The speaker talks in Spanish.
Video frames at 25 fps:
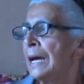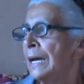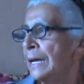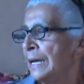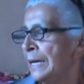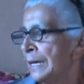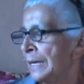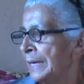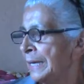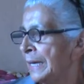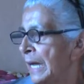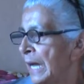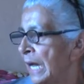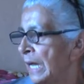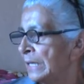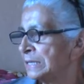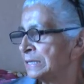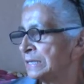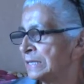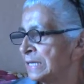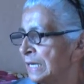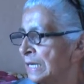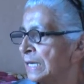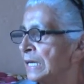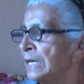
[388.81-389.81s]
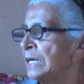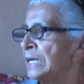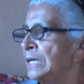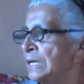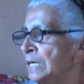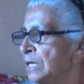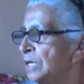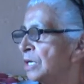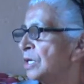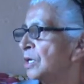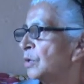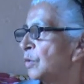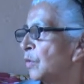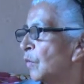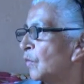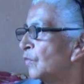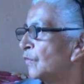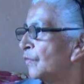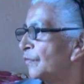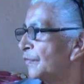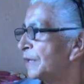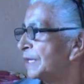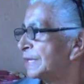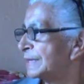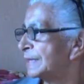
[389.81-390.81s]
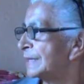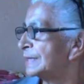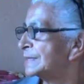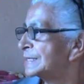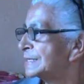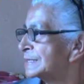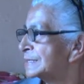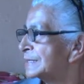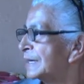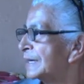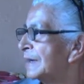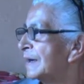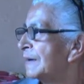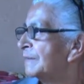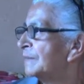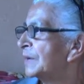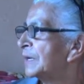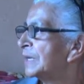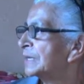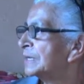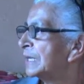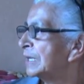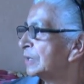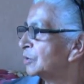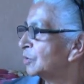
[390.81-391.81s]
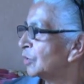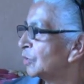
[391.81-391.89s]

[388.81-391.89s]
eh, até y confites, ¿verdad?